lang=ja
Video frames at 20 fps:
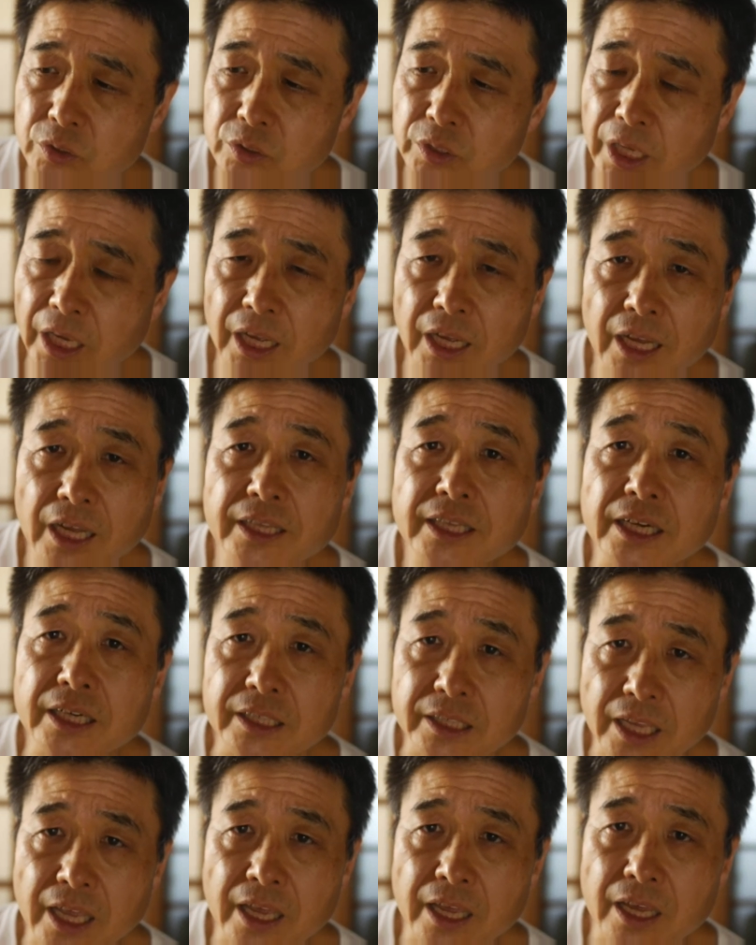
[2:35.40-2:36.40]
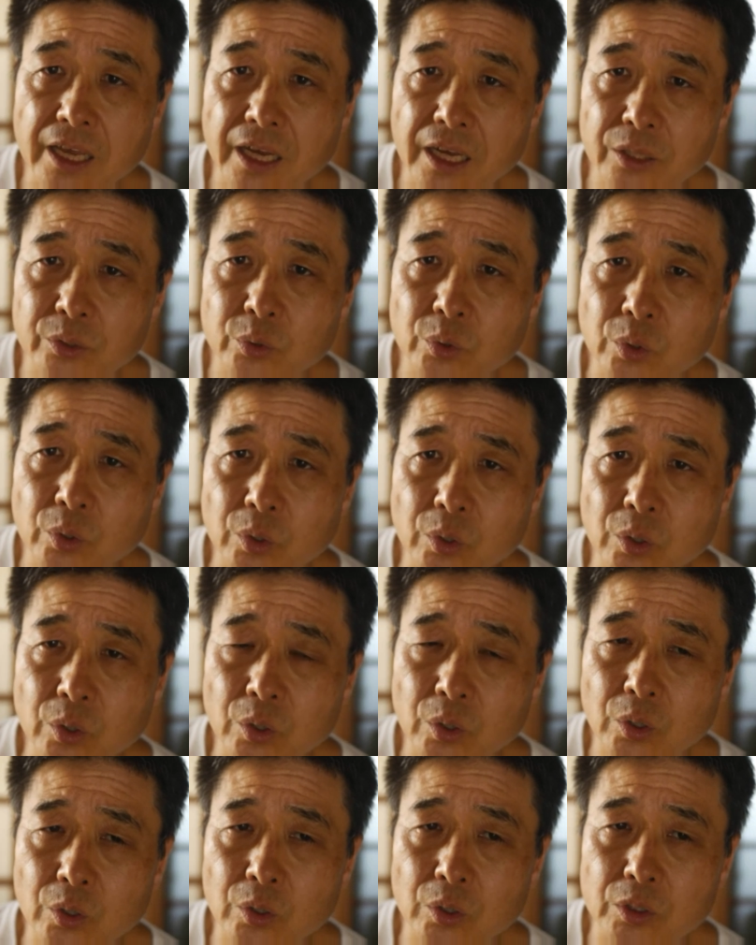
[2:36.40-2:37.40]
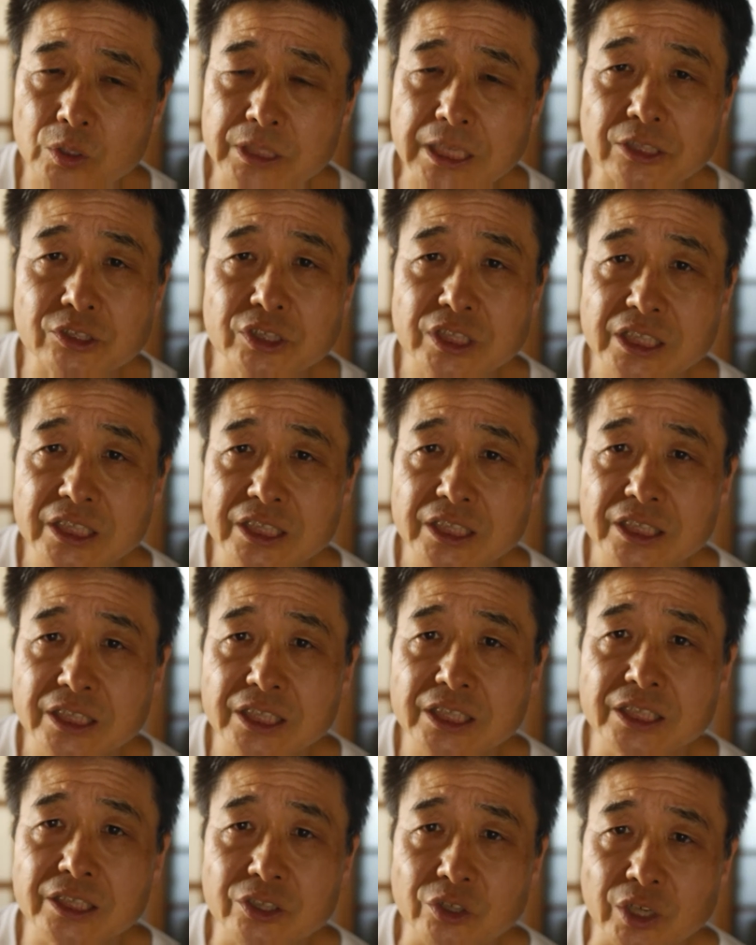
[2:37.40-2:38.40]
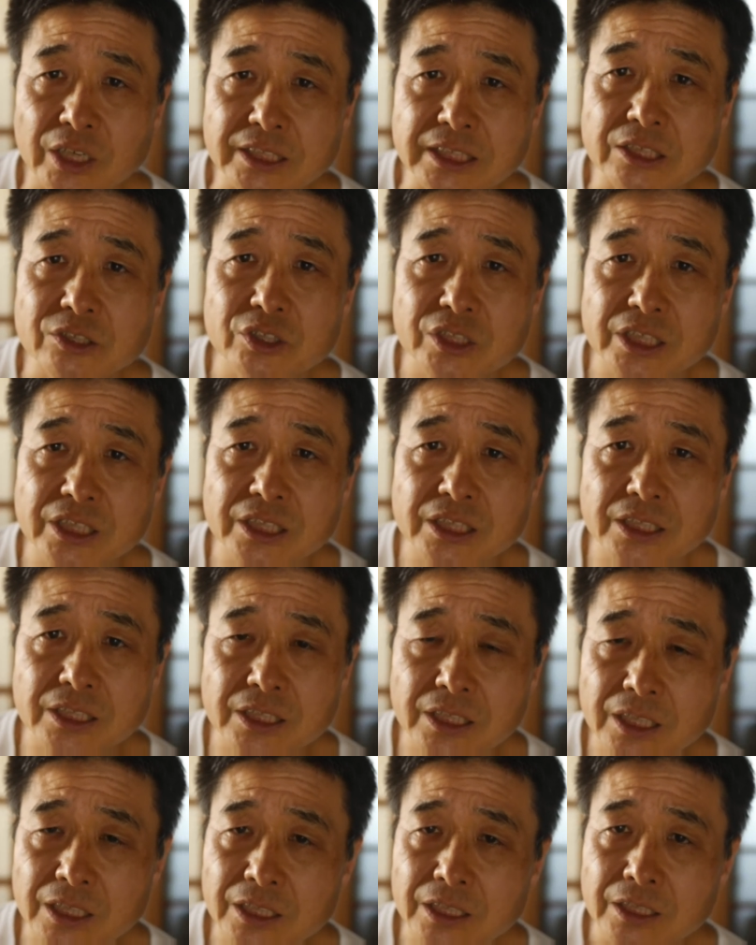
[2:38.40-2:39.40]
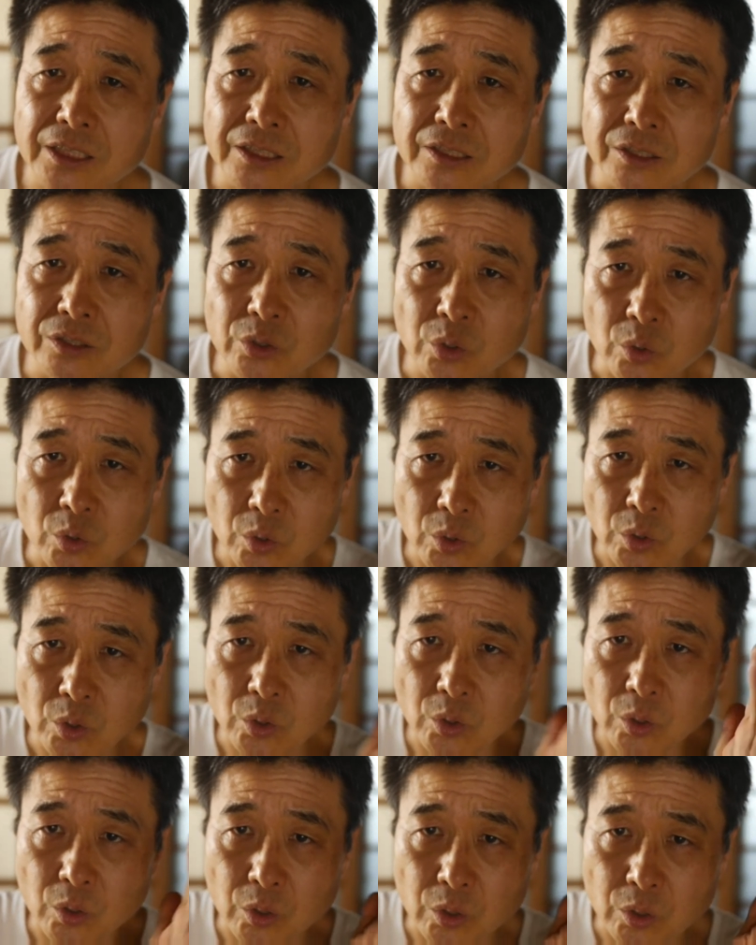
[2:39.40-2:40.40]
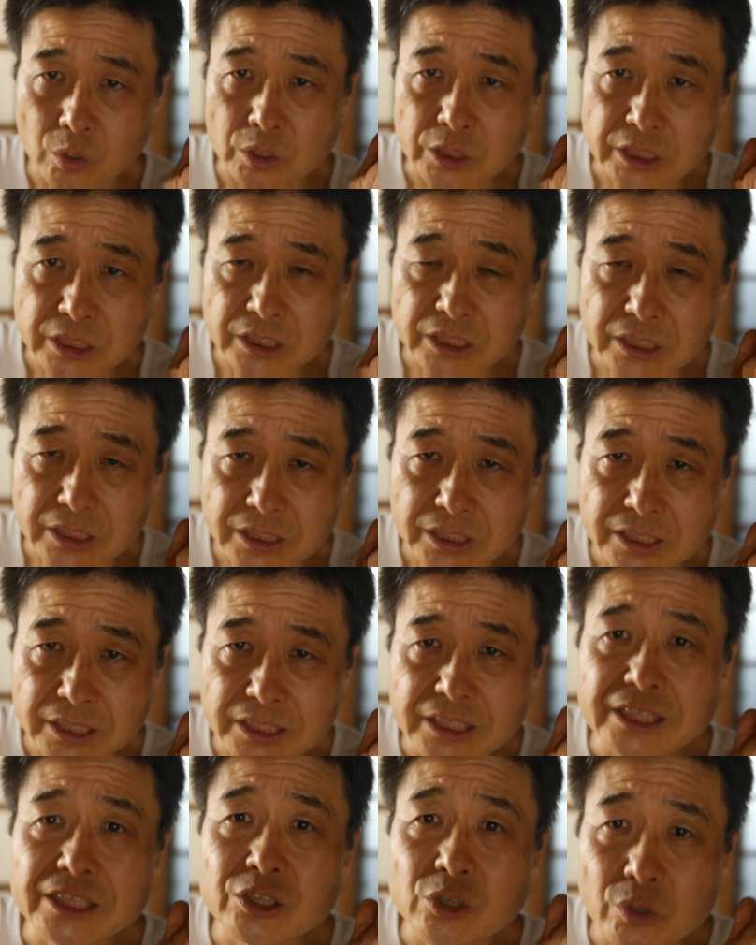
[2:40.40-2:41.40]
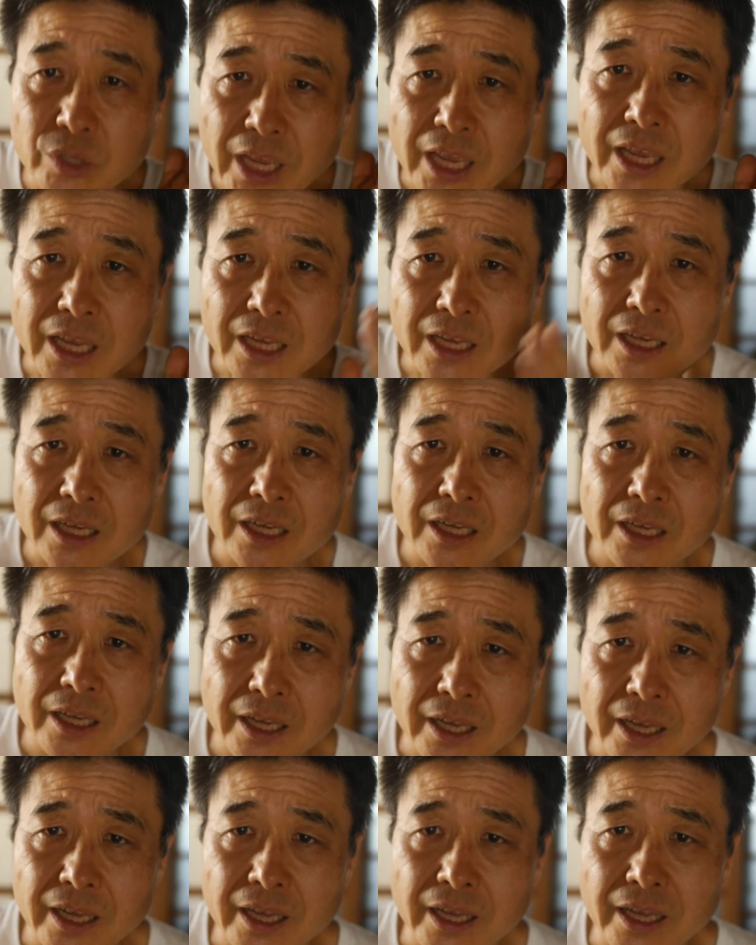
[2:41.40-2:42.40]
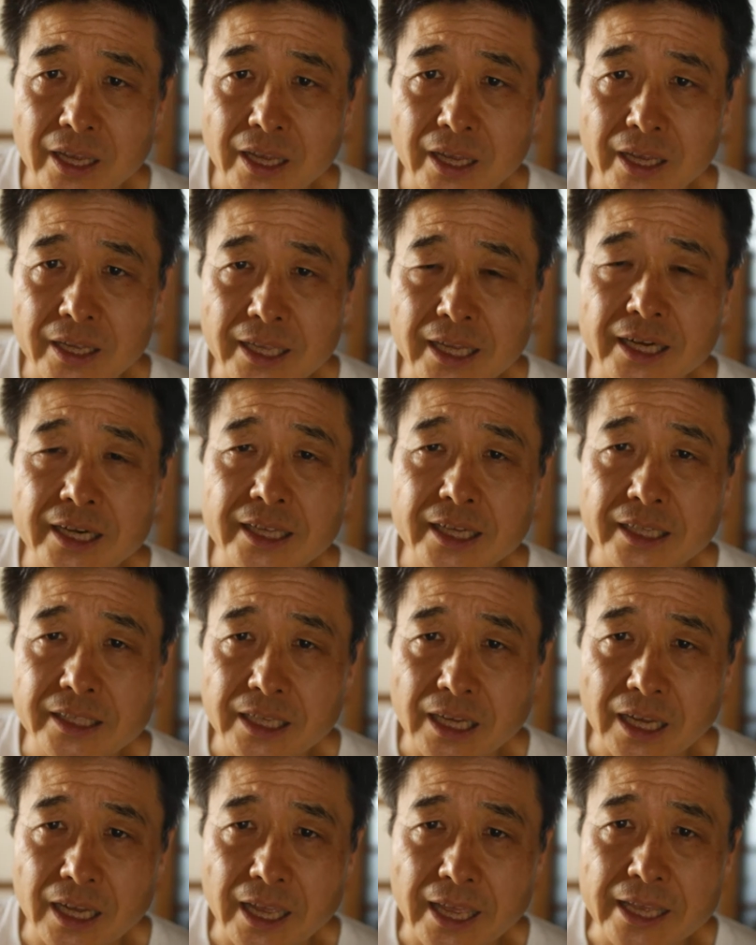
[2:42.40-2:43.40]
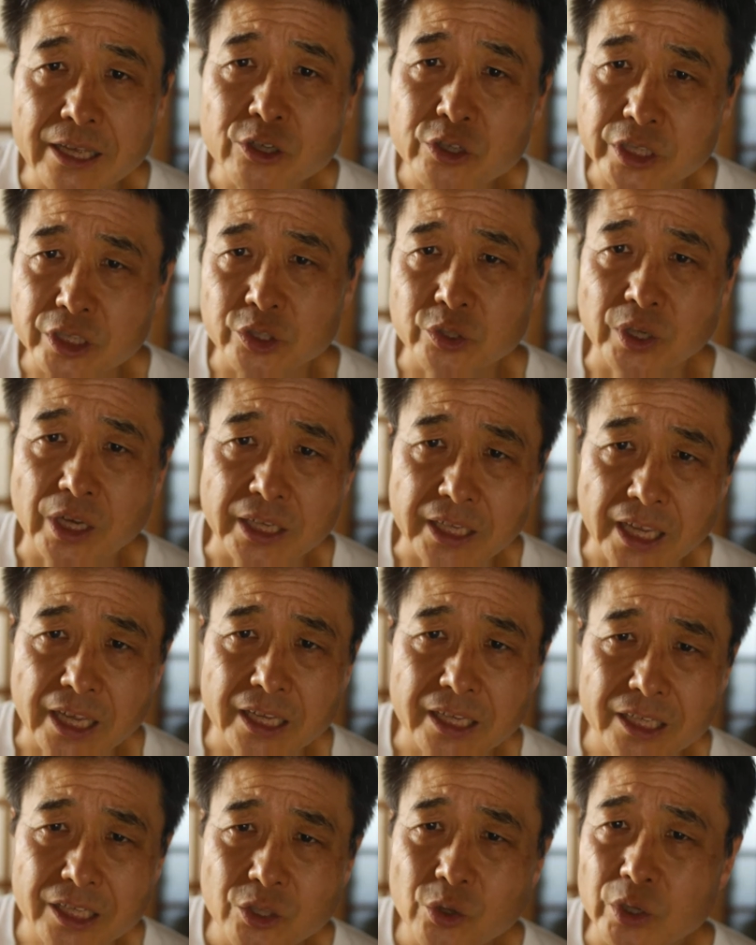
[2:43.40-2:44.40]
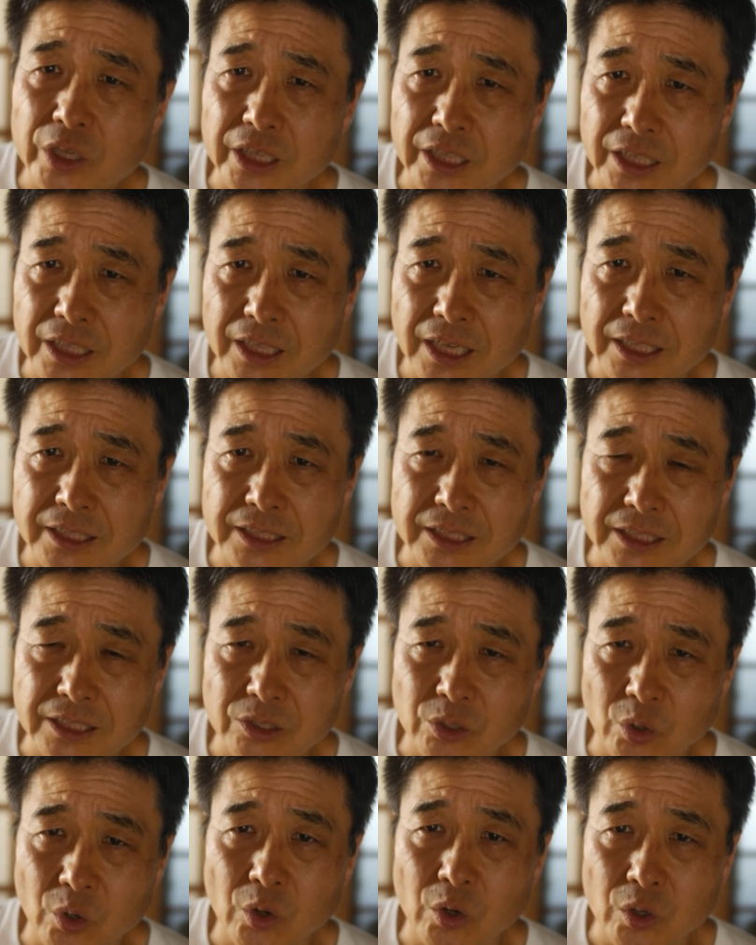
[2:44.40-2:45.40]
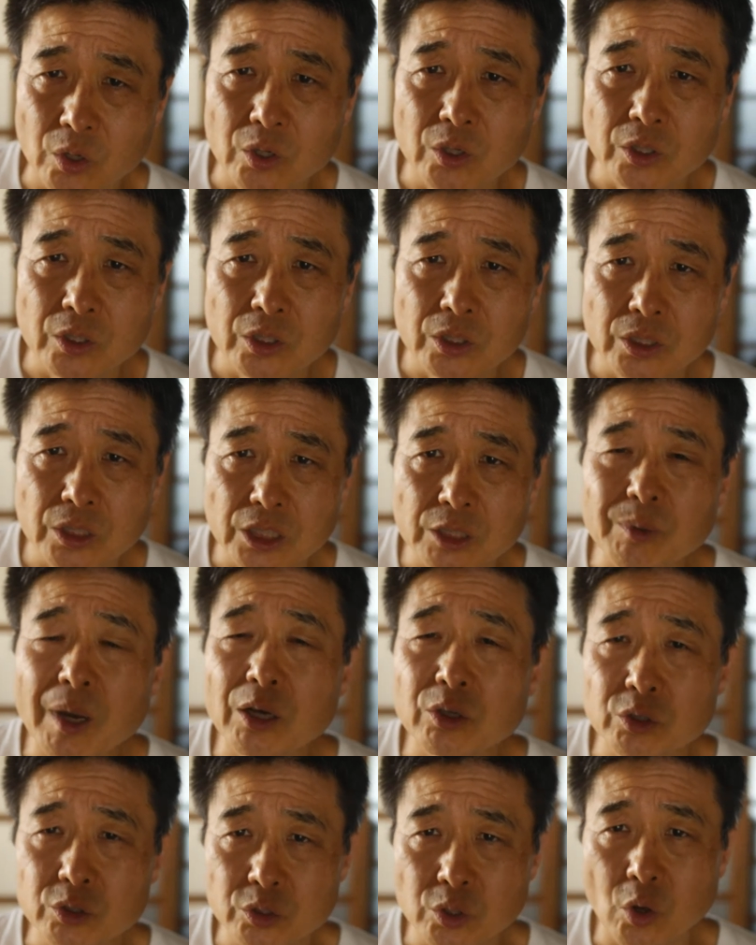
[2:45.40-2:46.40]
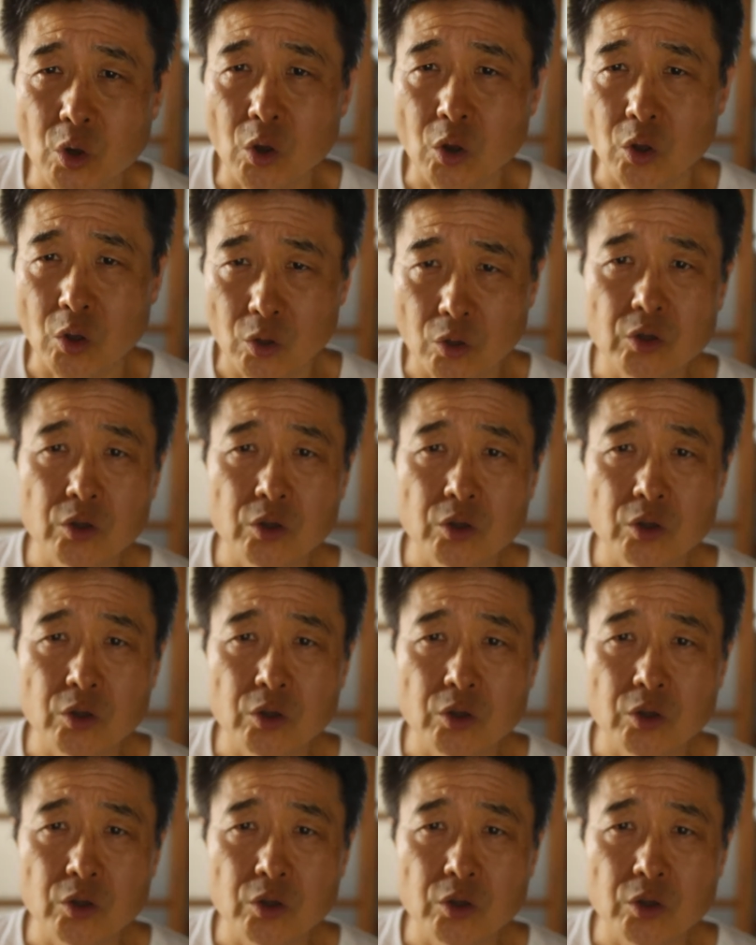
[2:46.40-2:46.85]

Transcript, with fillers: なんかかなりね、あのー、殺人シーンというか殺人のこう死因のね、えー、やられ方がえぐいというかねひどい感じの今風の